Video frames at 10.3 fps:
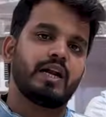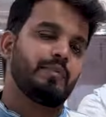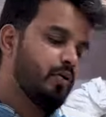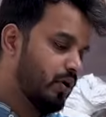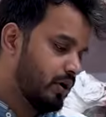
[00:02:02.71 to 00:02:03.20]
सेट
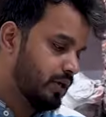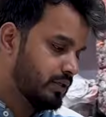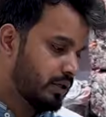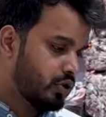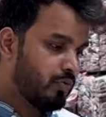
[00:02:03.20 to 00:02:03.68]
भी ऑर्डर कर
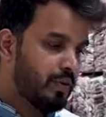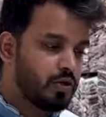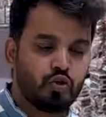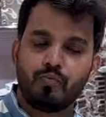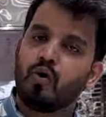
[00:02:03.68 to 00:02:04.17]
सकते हो बट
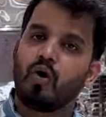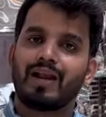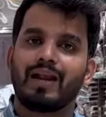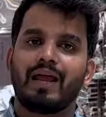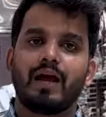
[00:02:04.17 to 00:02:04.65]
जो भी
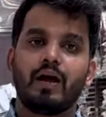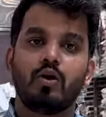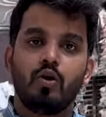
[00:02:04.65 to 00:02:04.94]
ऑर्डर रहेगा